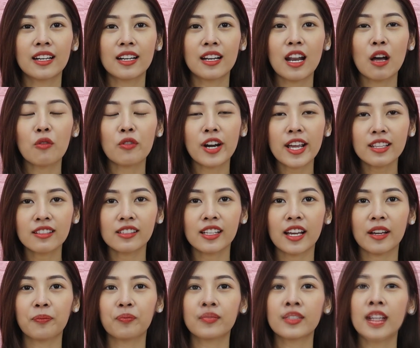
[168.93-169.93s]
laureth
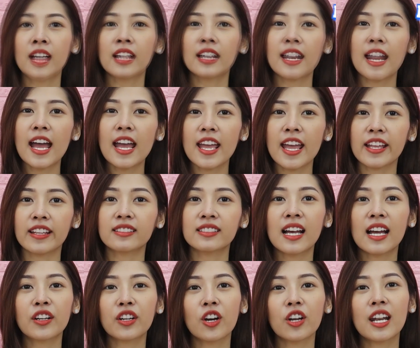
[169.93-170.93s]
nè,
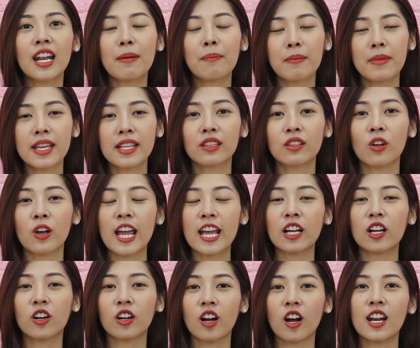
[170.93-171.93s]
diethanolamine
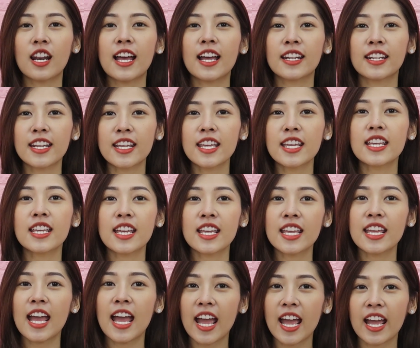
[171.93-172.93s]
hay còn gọi là
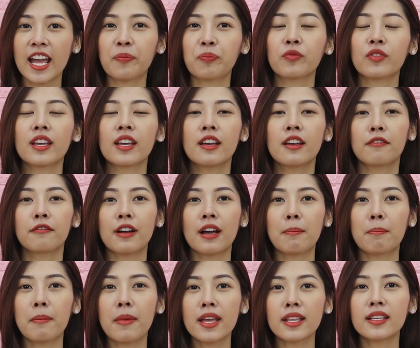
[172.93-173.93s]
DEA
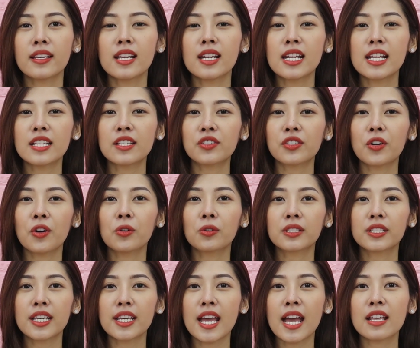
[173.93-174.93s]
và
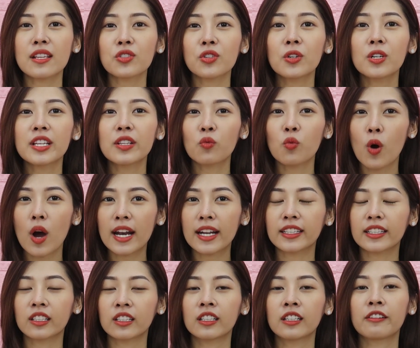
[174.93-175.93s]
methylisothiazolin 1
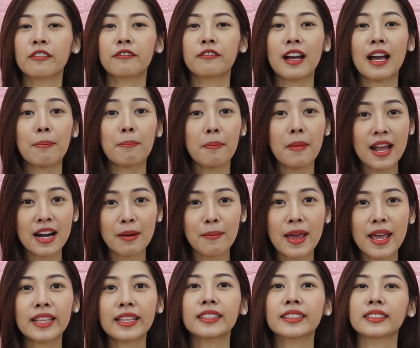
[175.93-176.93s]
và
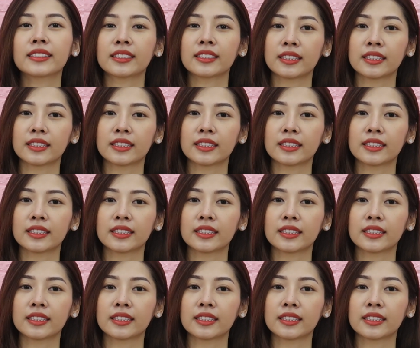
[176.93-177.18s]
paraben.